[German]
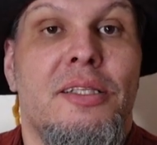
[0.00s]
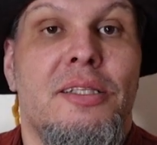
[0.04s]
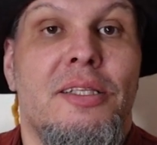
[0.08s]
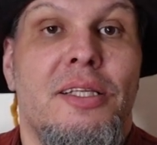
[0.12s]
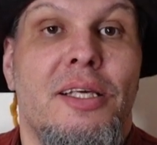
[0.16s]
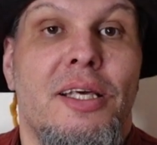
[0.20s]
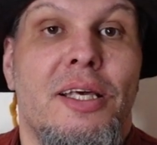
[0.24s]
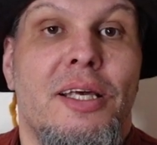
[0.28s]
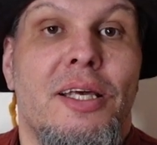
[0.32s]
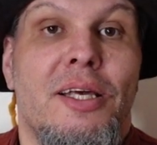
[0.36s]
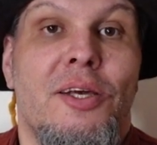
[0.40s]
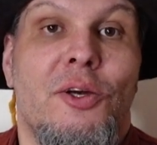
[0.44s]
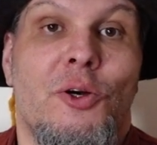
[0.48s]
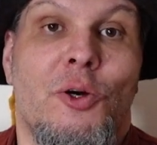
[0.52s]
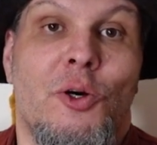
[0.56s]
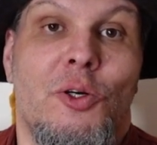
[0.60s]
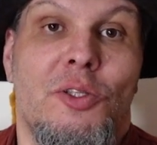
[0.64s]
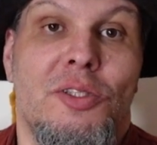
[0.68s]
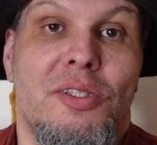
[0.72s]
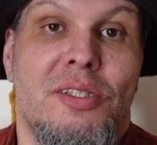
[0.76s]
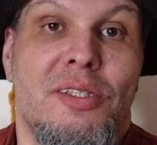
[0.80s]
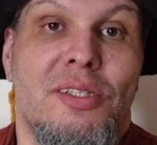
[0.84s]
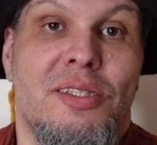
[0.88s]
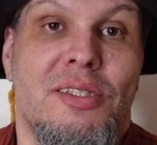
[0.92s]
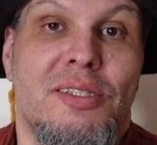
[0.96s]
die
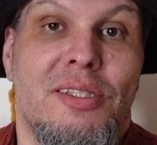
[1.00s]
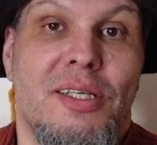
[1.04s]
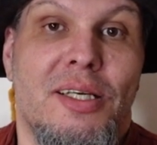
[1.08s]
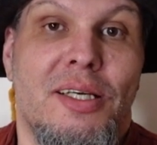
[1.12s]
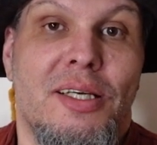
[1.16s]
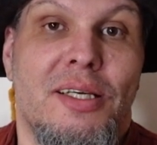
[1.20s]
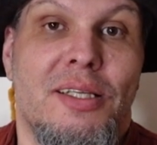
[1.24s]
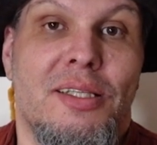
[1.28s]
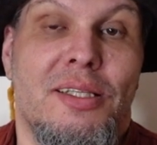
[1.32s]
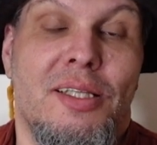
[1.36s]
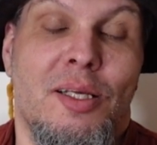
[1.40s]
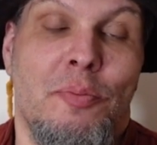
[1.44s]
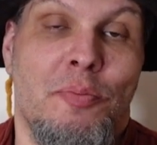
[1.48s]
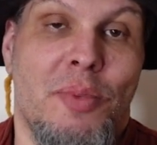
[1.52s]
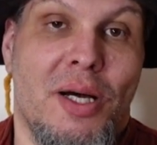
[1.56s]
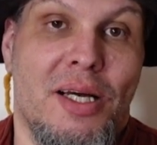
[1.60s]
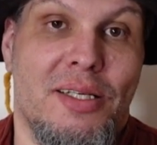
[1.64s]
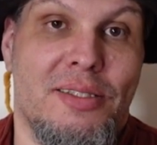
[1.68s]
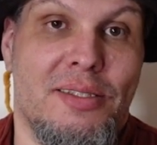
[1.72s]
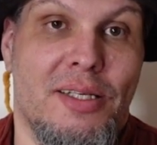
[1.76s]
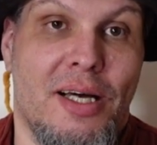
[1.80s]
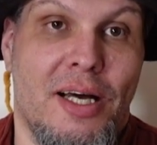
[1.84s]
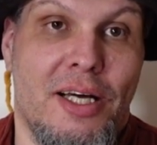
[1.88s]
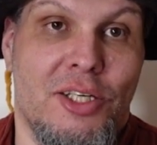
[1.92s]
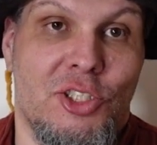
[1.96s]
könnten sich die
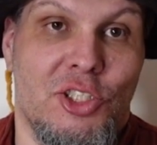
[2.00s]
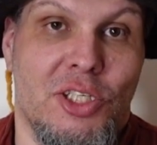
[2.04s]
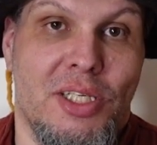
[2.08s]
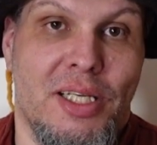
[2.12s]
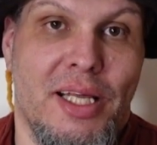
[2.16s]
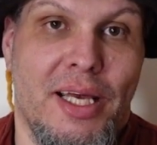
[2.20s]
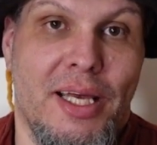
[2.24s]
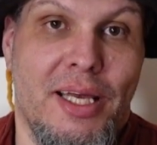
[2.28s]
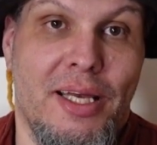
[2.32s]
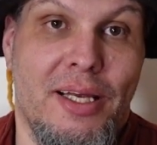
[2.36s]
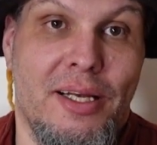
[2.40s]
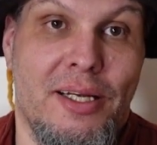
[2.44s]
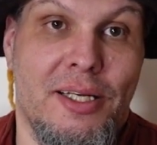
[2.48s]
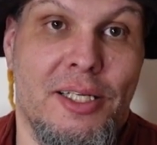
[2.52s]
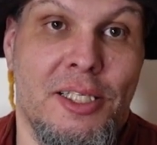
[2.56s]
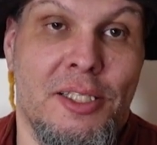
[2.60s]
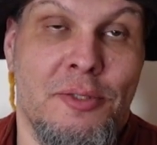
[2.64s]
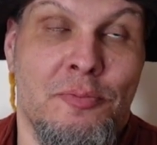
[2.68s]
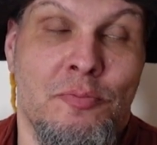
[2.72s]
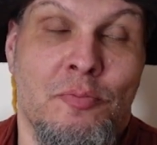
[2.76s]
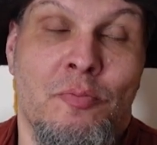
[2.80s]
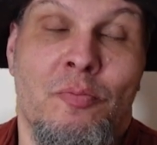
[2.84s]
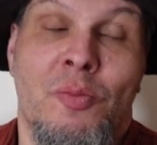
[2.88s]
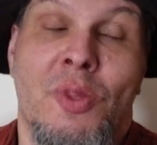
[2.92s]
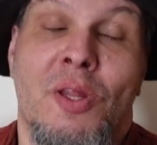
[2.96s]
Passage denken,
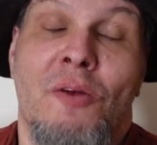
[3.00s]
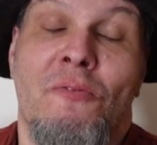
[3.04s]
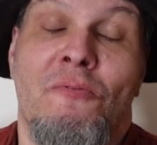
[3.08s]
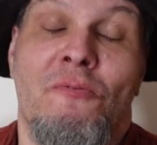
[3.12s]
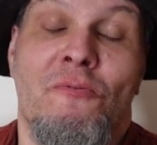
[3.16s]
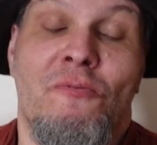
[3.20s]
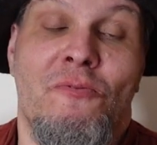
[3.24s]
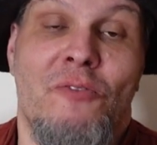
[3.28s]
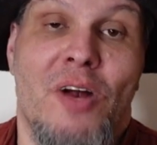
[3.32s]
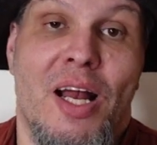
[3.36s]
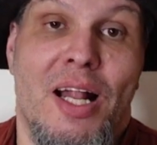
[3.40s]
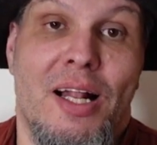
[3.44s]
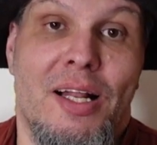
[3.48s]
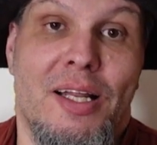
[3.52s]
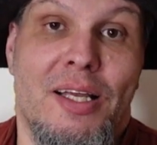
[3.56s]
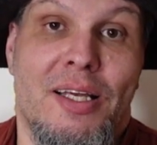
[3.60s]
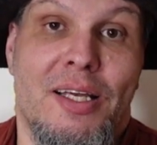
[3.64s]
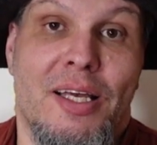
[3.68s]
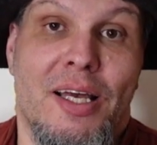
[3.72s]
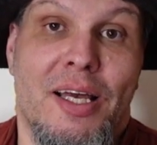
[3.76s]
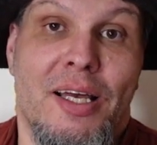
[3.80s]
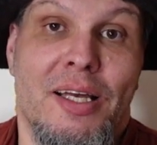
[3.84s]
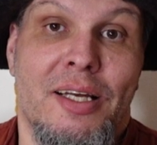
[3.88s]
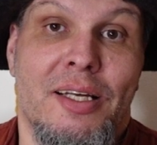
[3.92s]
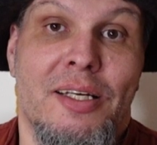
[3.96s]

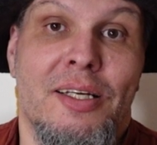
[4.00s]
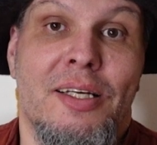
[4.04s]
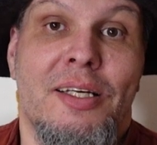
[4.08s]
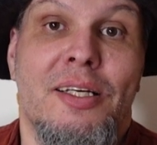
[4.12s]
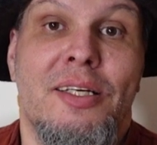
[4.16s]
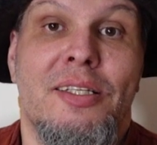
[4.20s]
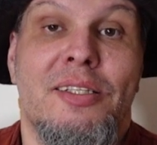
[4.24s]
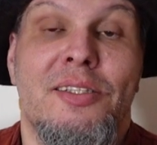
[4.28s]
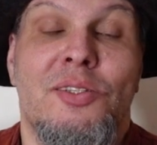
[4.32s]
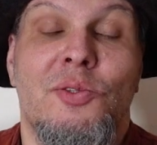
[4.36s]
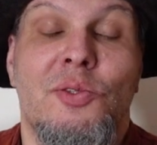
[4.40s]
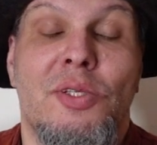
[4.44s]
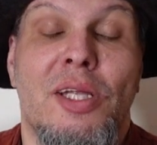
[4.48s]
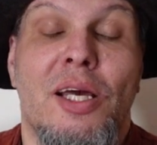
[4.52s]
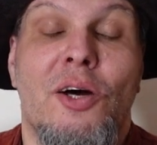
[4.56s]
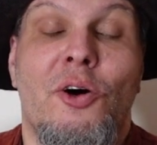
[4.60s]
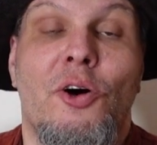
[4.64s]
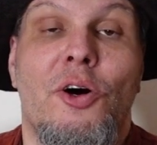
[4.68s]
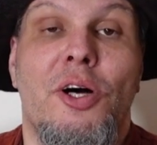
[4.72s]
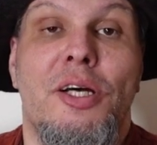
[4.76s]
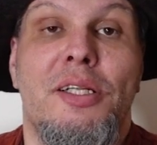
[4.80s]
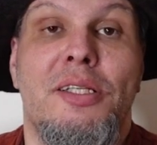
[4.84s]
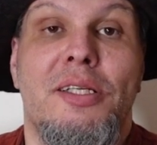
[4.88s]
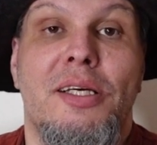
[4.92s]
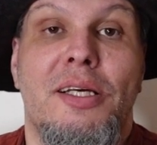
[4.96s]
welche zu der
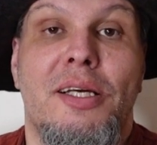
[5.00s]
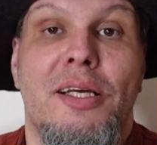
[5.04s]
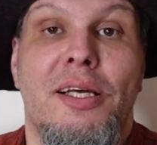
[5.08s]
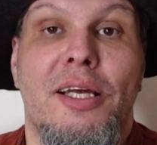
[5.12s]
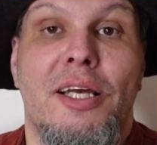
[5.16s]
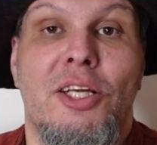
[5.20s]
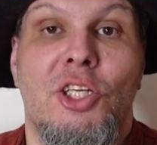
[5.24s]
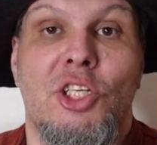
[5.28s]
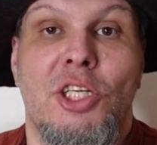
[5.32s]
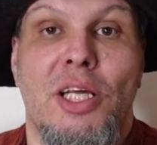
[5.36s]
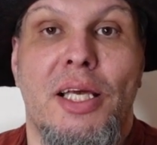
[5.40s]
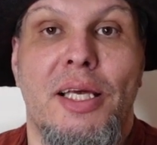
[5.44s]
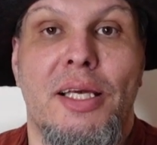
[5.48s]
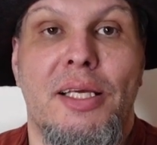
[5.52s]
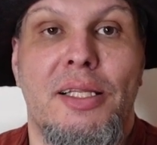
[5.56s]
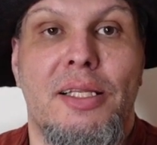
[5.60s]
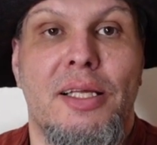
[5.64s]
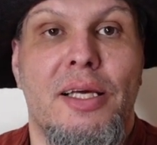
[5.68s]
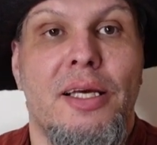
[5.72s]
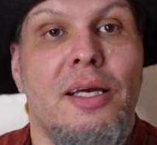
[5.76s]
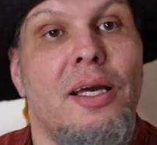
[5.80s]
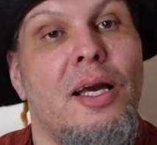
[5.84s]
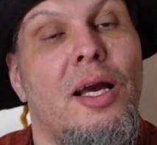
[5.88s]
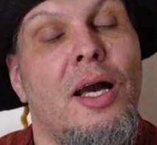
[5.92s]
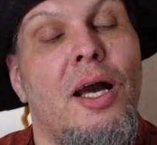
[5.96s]
heutigen
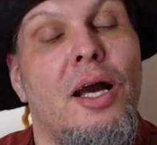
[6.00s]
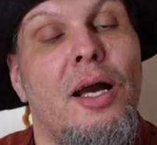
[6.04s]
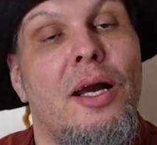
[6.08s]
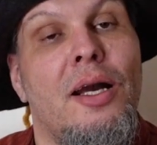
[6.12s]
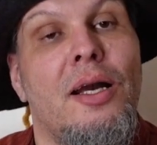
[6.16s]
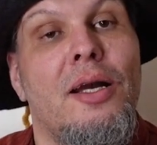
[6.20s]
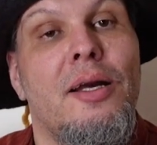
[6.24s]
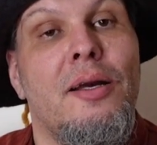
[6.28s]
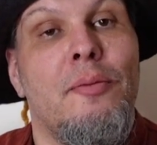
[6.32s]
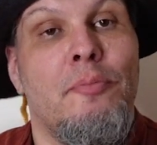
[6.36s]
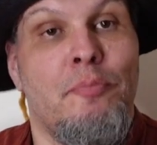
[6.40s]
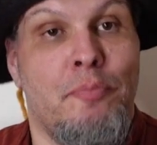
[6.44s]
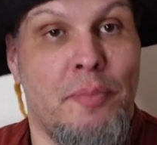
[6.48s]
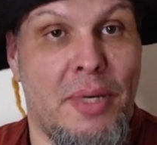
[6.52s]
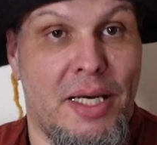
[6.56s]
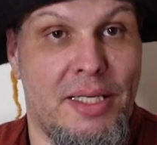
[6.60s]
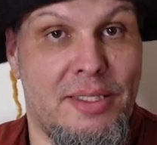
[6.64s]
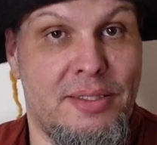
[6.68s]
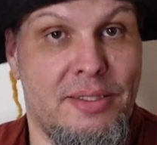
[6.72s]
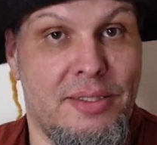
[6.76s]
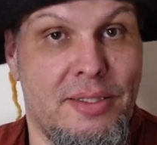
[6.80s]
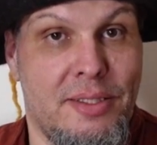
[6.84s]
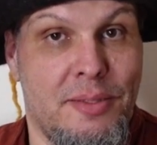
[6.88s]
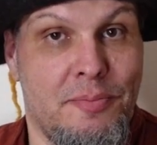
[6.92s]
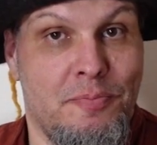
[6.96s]
Geschichte
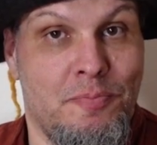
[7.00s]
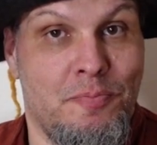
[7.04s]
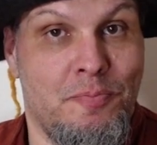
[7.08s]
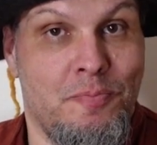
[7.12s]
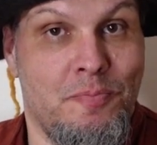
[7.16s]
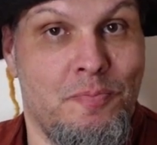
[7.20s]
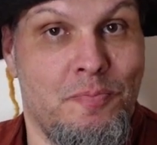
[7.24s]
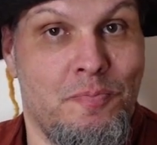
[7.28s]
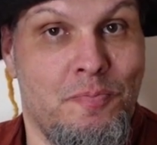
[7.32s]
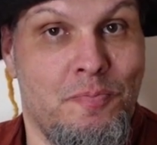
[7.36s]
passt.